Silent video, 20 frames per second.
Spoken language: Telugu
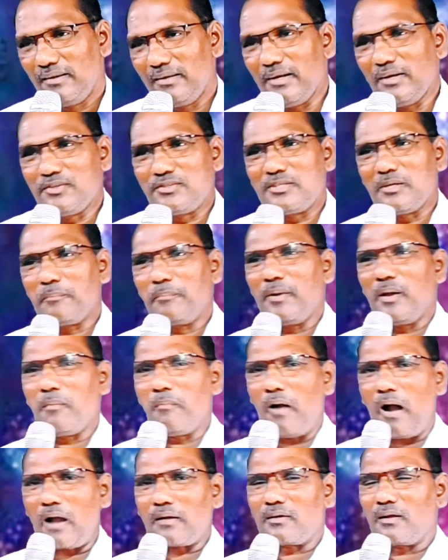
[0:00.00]
నేను చెప్పే
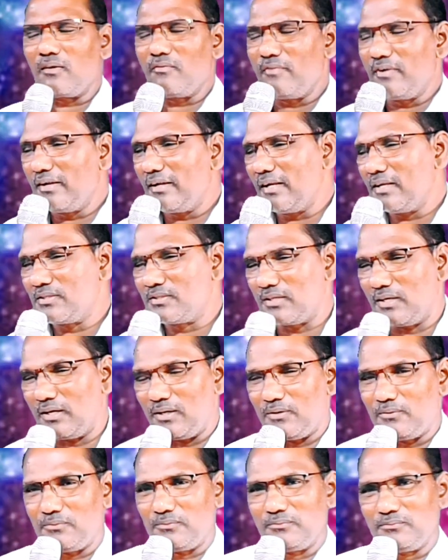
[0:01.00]
మాటలు వింటే
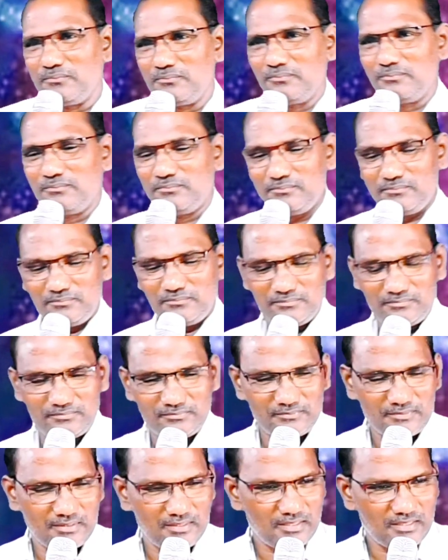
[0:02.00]
చాలు
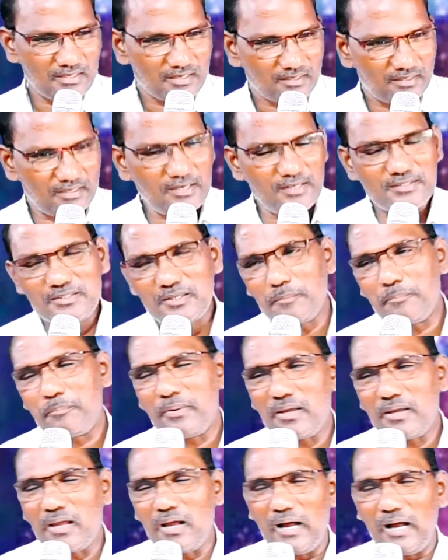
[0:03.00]
నేను
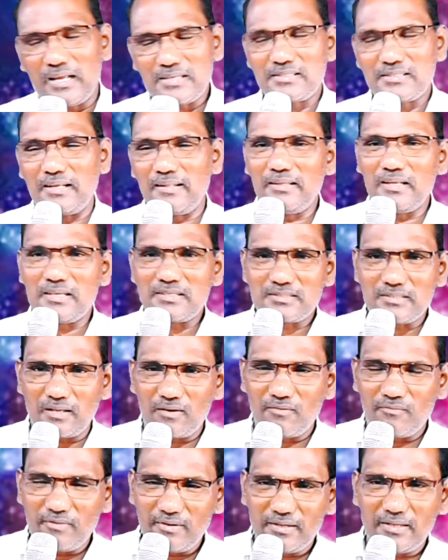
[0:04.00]
చెప్పే ఆ
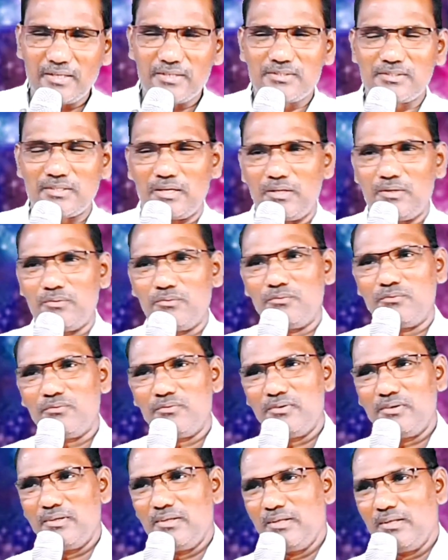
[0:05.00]
సందేశాలు వింటే చాలు
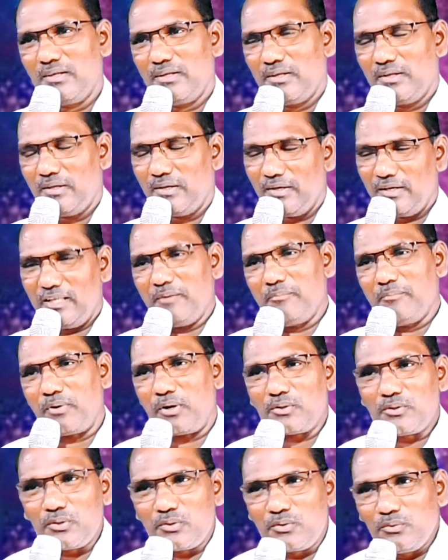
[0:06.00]
నీ
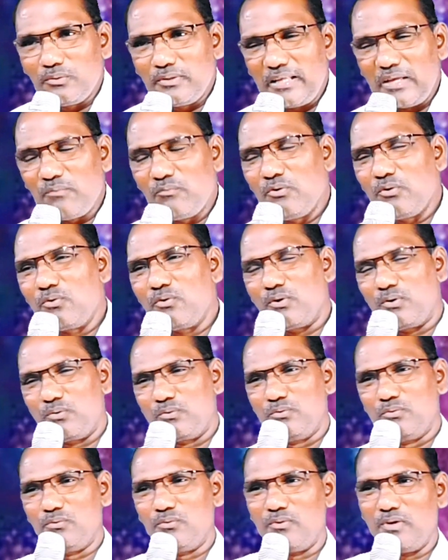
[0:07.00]
బ్రతుకు దేవుని
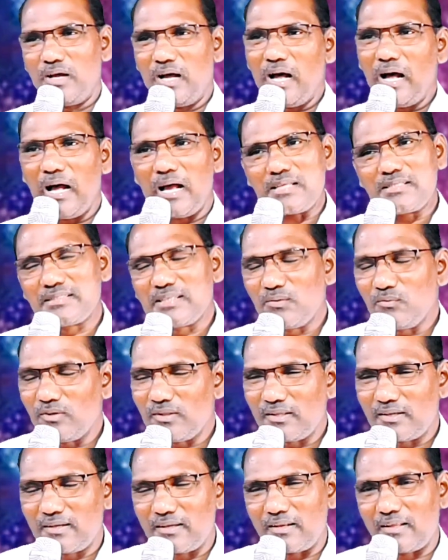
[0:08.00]
కొరకు
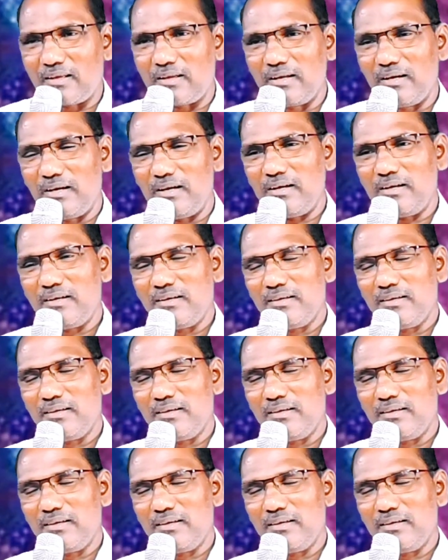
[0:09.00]
ఆశీర్వాదకరంగా